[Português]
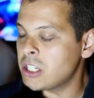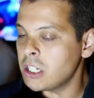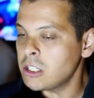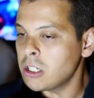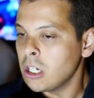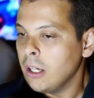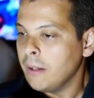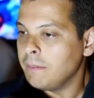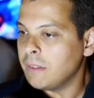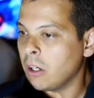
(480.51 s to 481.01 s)

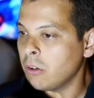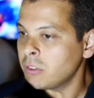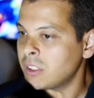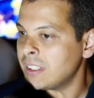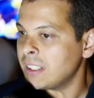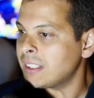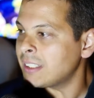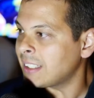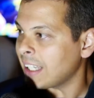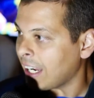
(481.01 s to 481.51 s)
gente não
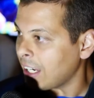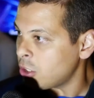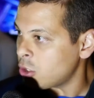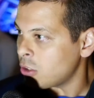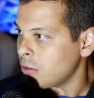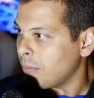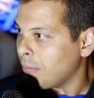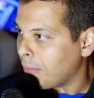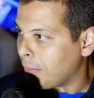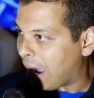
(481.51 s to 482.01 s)
se
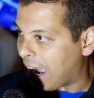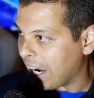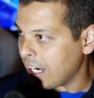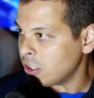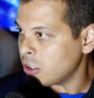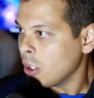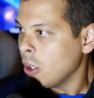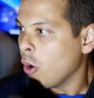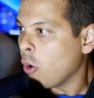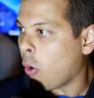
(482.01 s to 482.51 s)
sente
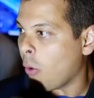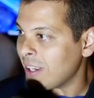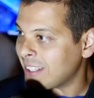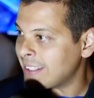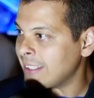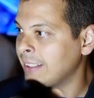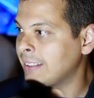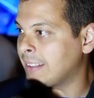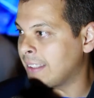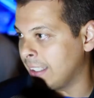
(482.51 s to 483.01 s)
mais com a
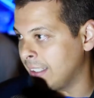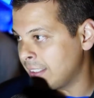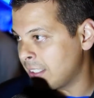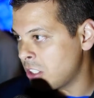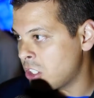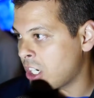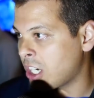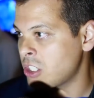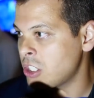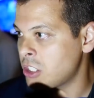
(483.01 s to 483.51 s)

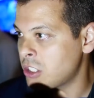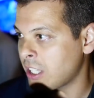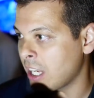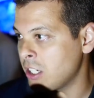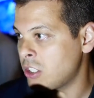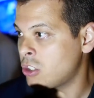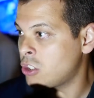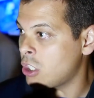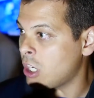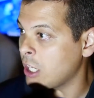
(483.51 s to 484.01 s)
certeza de que a gente
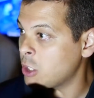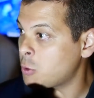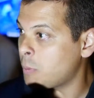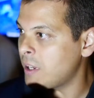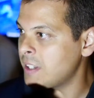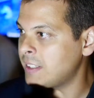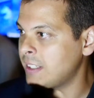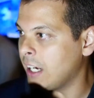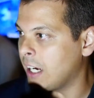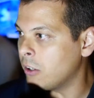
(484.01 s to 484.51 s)
tem esses direitos
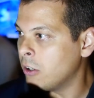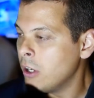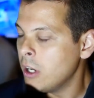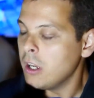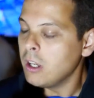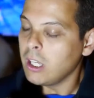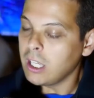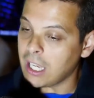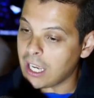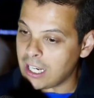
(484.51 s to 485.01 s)
para esse ano.
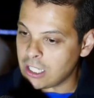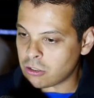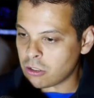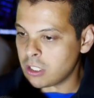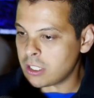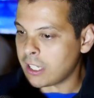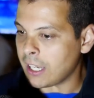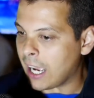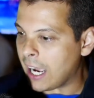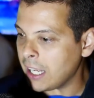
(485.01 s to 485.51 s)
E a
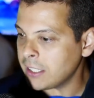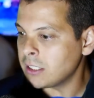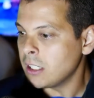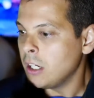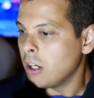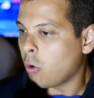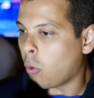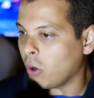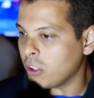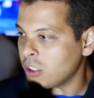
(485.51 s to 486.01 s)
Electronic
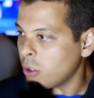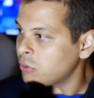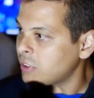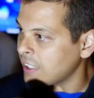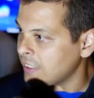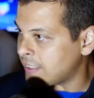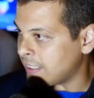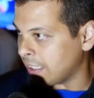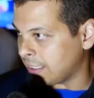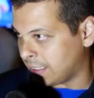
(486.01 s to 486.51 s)
Arts, quando não
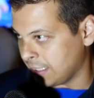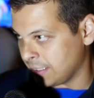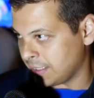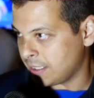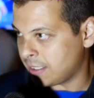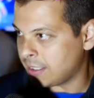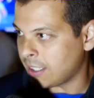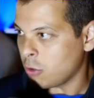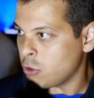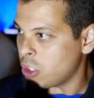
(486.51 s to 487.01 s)
tem
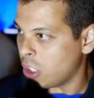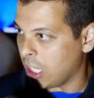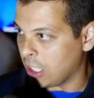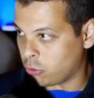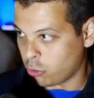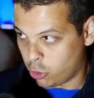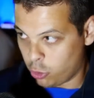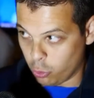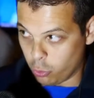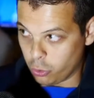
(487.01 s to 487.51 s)
certeza empresas têm o
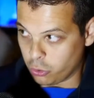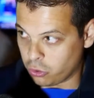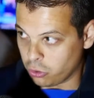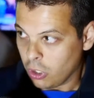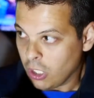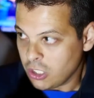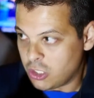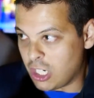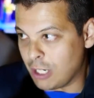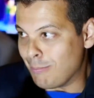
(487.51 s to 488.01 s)
direito de
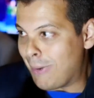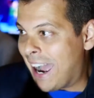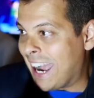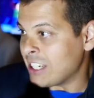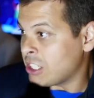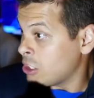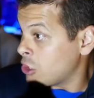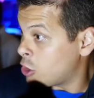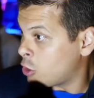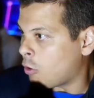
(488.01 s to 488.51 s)
uso de
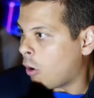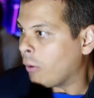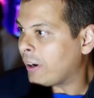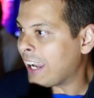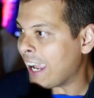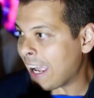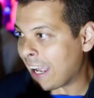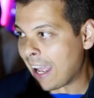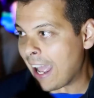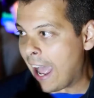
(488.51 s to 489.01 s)
imagem de
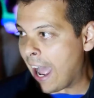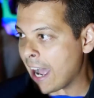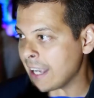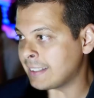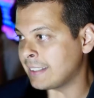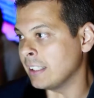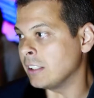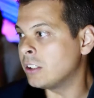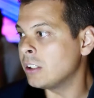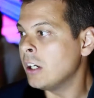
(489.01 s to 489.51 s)
qualquer
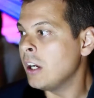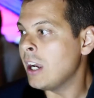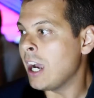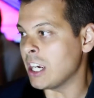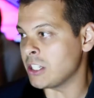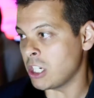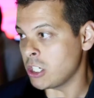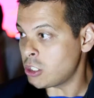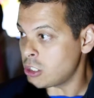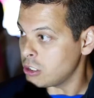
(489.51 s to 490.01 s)
asset,
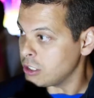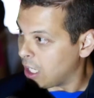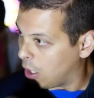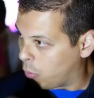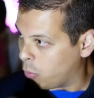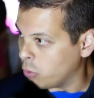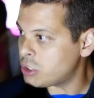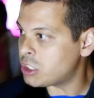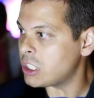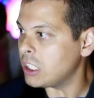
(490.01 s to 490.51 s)
a gente
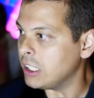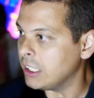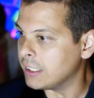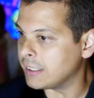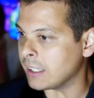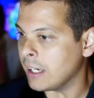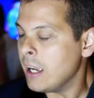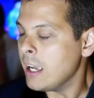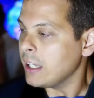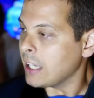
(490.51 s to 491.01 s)
não
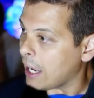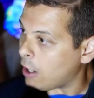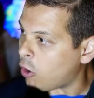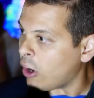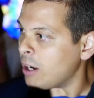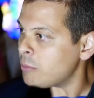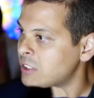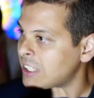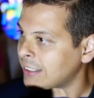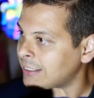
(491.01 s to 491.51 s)
utiliza. E aí
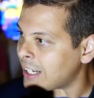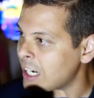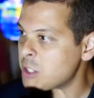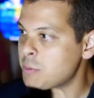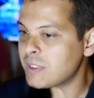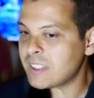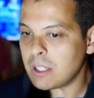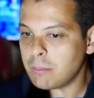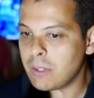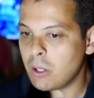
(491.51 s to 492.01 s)
corremos
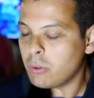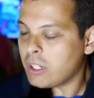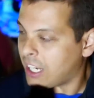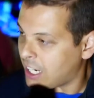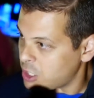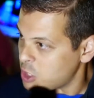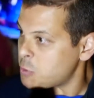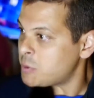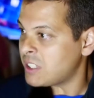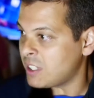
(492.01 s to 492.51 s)
atrás para saber o
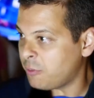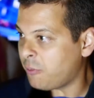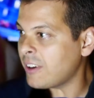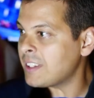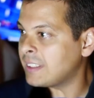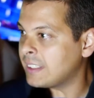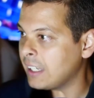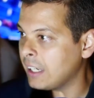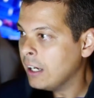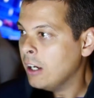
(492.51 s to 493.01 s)
que a gente precisa
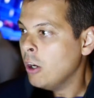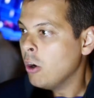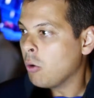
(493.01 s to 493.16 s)
fazer,